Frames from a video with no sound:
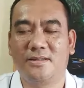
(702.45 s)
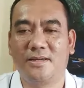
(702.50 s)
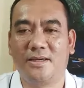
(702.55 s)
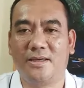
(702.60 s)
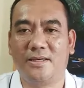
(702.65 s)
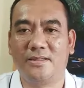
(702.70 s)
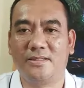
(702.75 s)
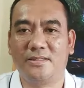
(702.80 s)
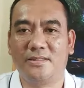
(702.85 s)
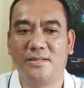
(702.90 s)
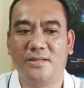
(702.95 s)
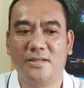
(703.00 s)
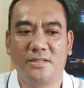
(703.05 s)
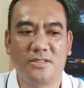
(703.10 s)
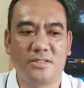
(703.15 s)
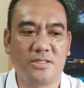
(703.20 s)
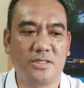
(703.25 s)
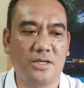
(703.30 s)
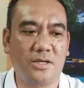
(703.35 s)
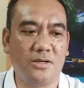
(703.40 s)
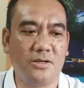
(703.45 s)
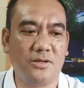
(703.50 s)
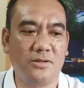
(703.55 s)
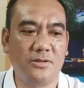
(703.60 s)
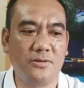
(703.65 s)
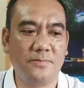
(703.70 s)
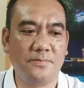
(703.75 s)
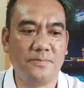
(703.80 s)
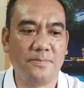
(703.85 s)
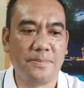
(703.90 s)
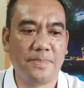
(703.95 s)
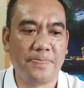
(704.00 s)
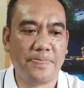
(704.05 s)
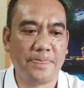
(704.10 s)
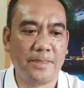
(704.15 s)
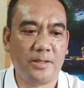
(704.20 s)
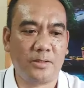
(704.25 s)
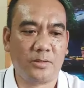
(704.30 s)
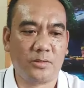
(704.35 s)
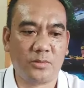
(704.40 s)
Okay. So,
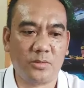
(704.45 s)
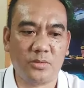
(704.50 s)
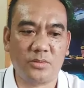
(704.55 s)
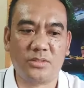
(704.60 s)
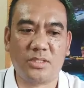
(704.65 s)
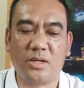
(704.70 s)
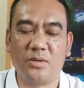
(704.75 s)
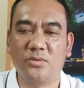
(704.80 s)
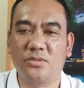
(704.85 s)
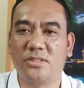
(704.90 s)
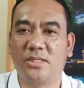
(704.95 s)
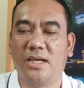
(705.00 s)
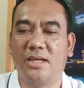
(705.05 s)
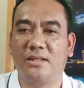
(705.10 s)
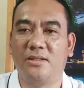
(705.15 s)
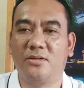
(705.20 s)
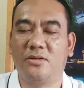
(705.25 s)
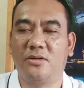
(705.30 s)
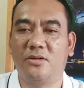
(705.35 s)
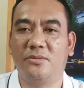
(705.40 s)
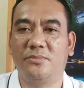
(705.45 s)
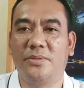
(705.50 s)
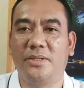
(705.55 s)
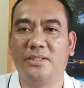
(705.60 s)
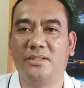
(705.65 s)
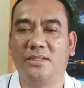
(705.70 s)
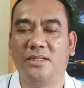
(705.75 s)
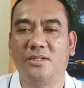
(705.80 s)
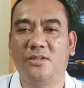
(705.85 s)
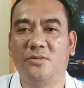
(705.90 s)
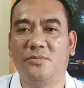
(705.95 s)
2,000 convicted